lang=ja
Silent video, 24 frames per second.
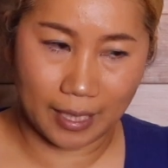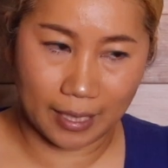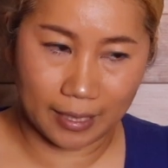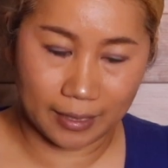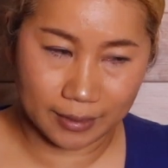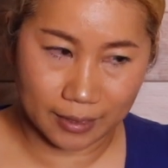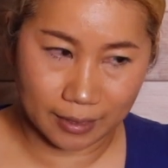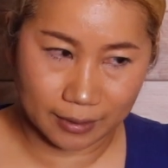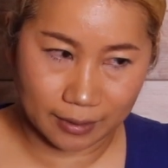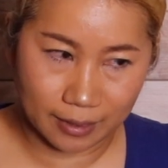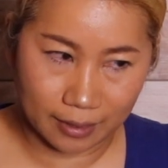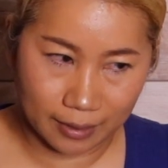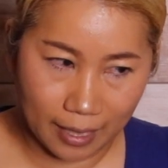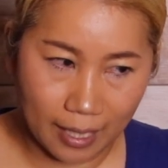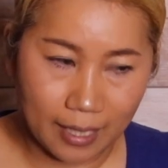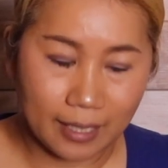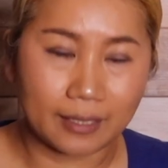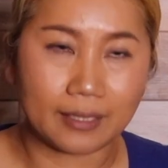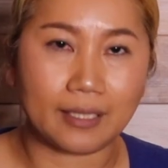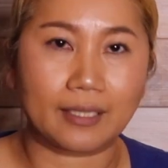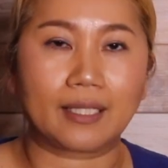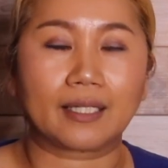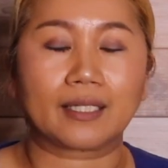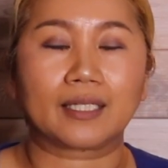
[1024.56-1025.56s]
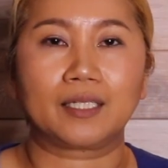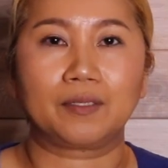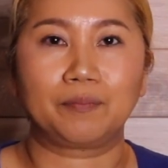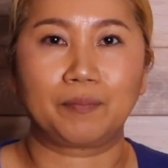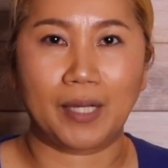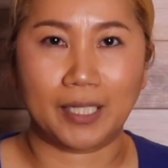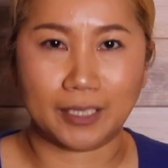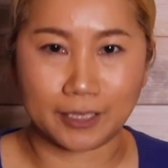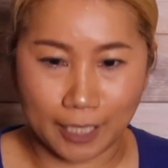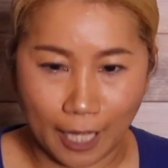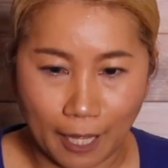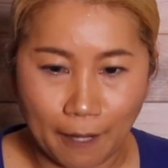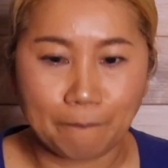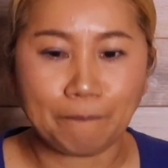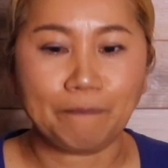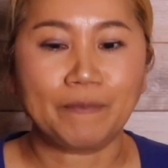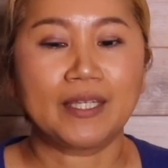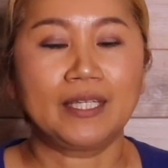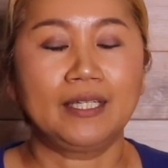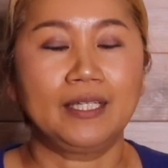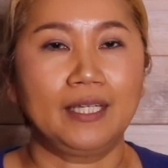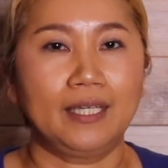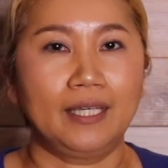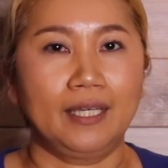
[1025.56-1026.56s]
えさせていただきました。
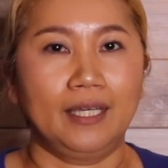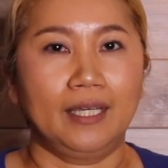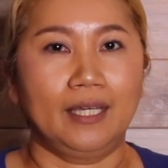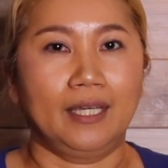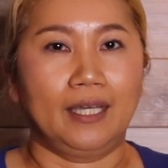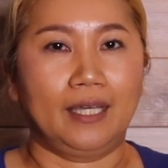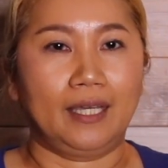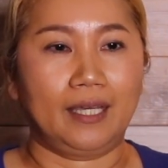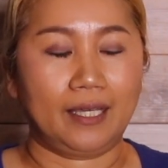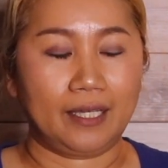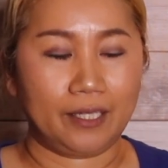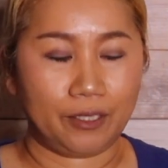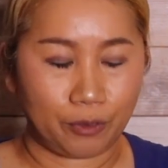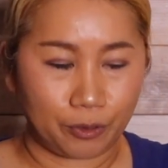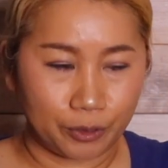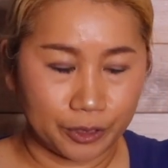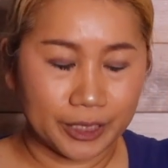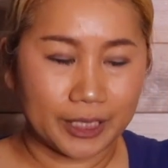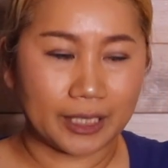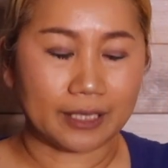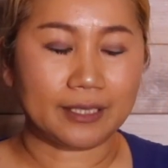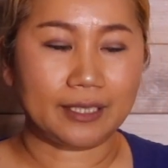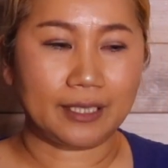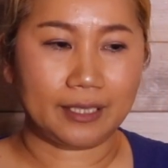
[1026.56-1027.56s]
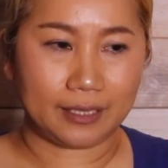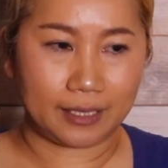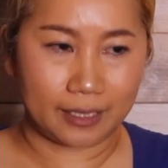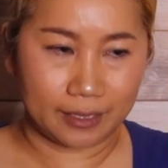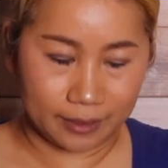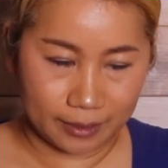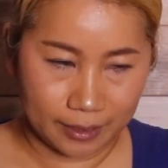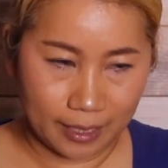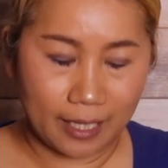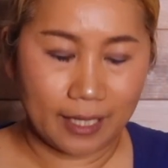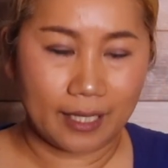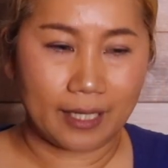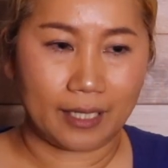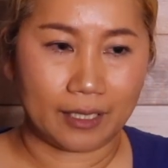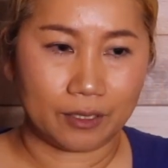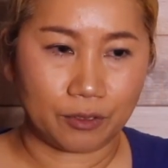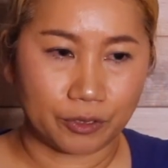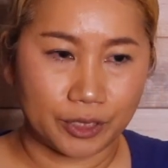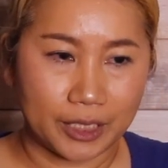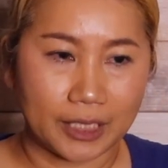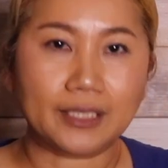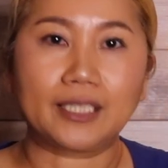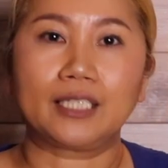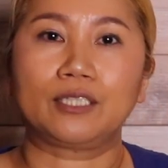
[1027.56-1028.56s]
えー、よろしかったらですねあ
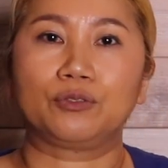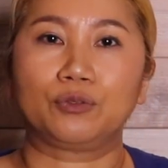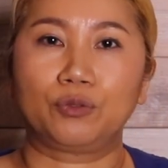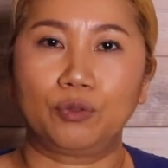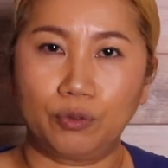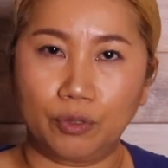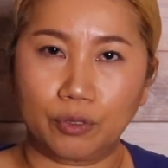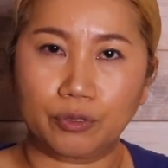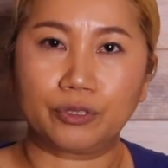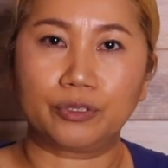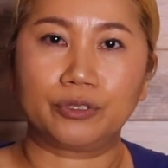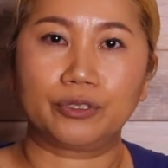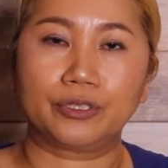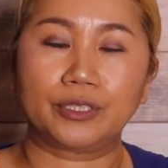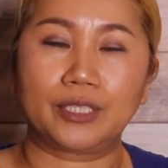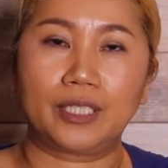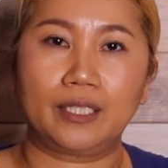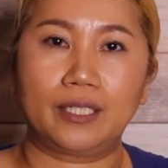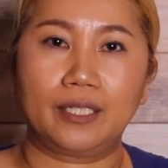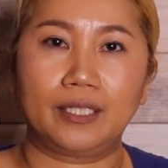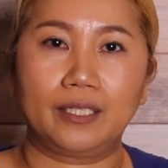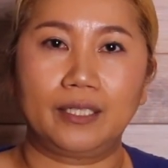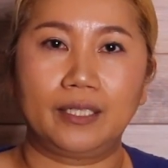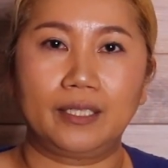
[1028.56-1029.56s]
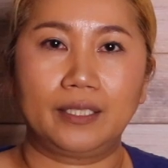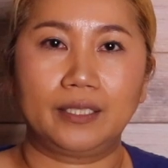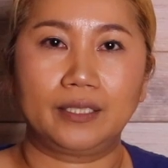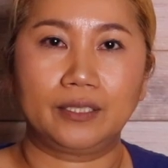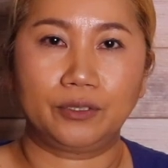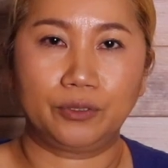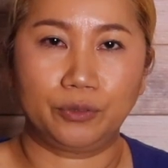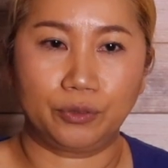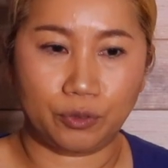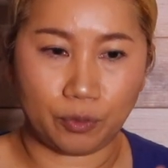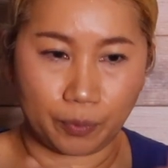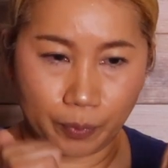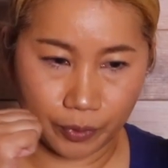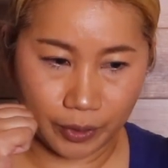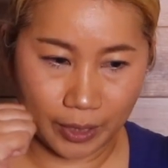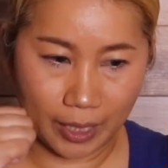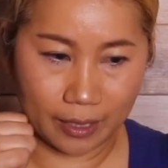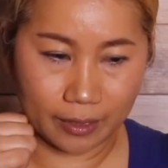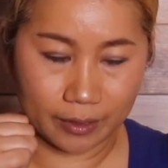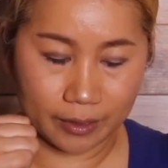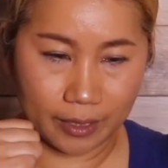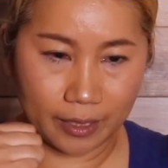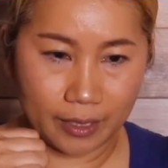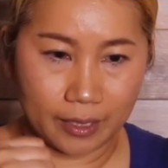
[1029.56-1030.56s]
のチャンネル登録、えー、
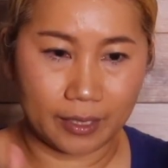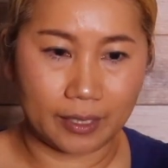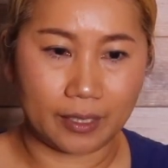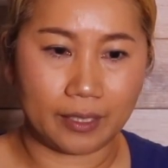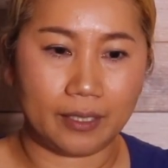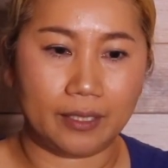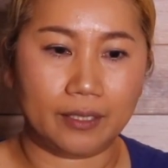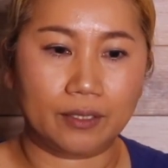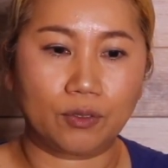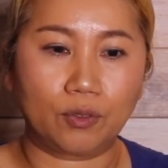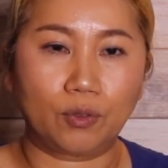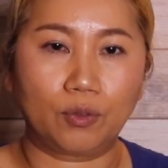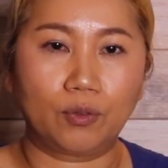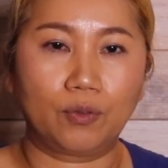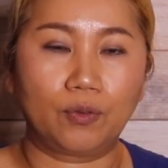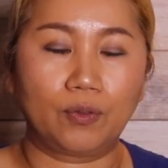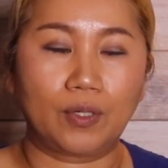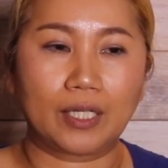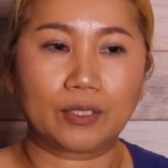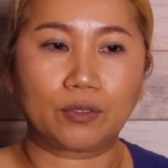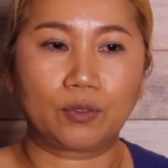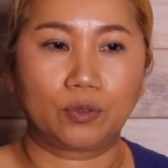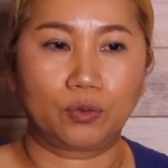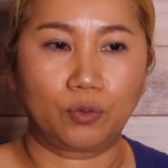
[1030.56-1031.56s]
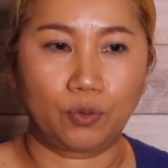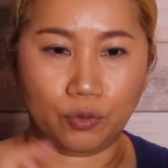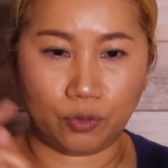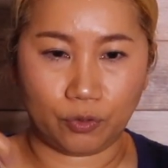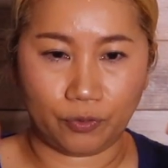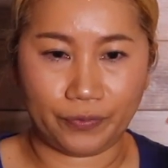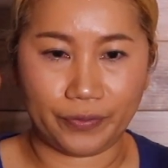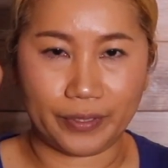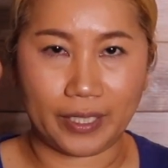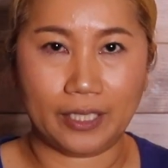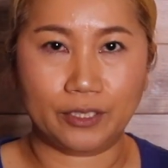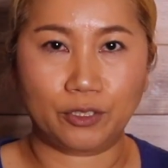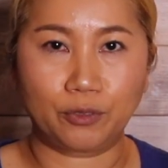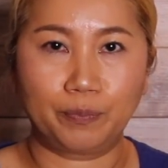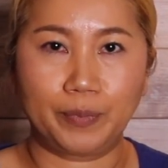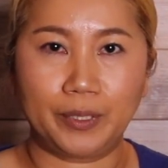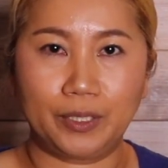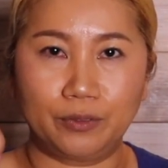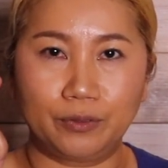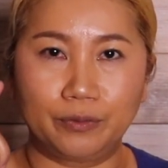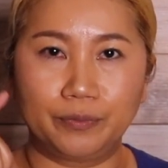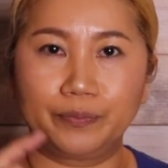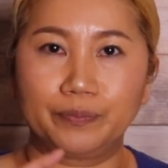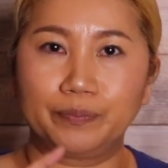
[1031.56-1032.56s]
グッドボタン、えーと、あと
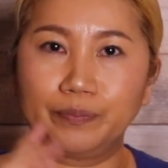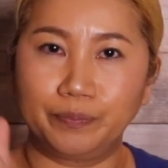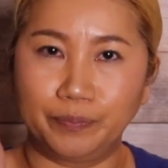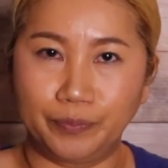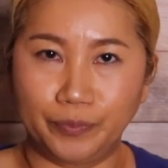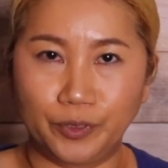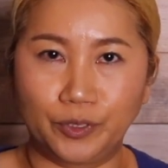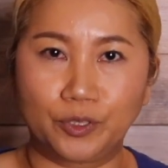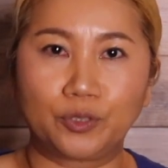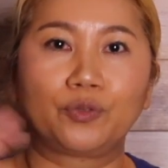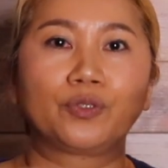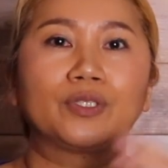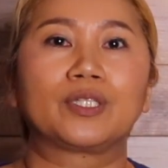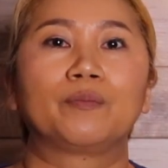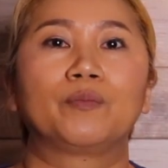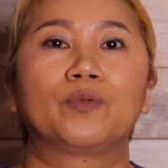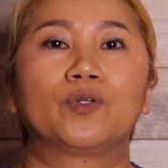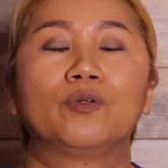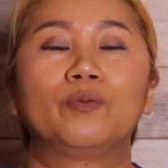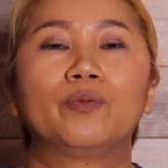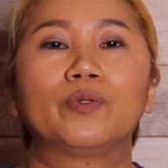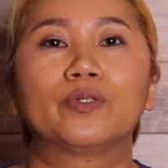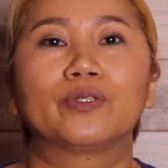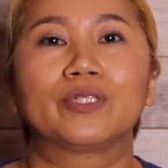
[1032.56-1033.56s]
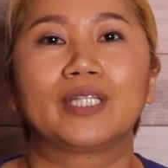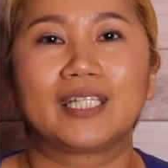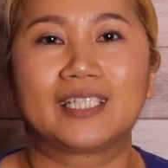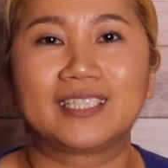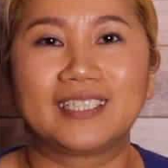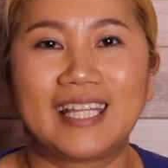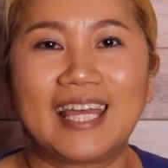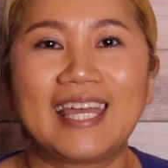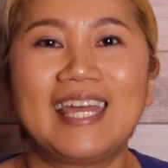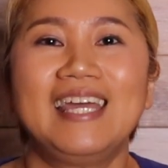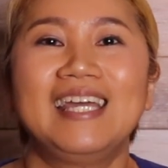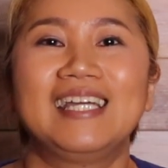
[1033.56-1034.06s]
ノートフィケーションベルうんその他もろもろですね